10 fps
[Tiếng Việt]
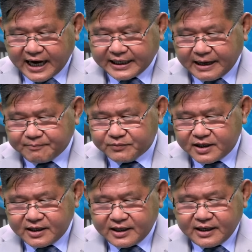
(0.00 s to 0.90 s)
2 năm
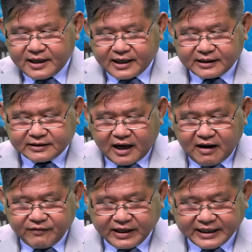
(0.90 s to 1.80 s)
ừ. cái
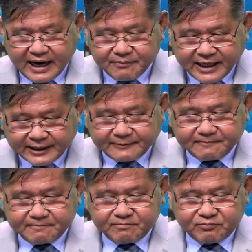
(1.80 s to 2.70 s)
tờ Việt Nam Net
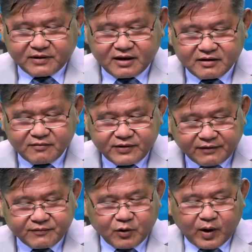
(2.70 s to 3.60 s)
viết
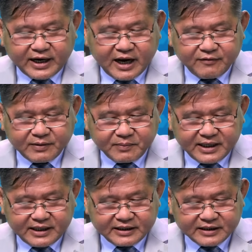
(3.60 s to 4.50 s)
về quan hệ Việt
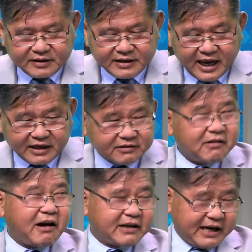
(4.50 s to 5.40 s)
Mỹ thì để cái
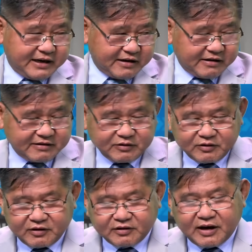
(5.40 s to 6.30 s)
tựa này ừ. tôi
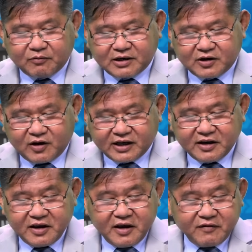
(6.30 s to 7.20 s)
đọc cái coi này
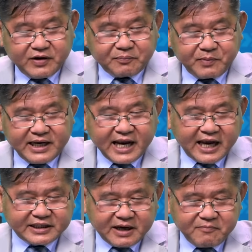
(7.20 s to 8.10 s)
Việt Mỹ
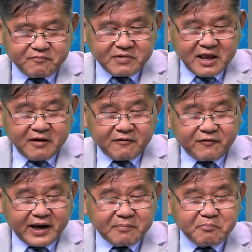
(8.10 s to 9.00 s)
hai chấm
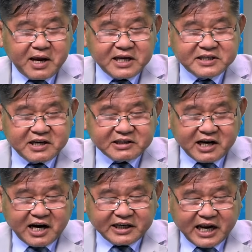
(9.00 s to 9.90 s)
vén mây giữa
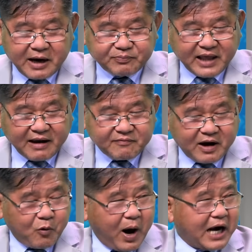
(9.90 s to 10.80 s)
trời để hợp tác và
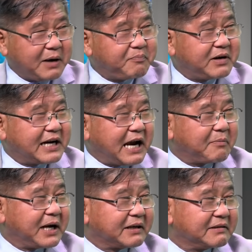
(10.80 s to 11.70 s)
khỏa lấp khác
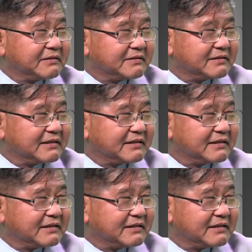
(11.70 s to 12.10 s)
biệt. Vâng,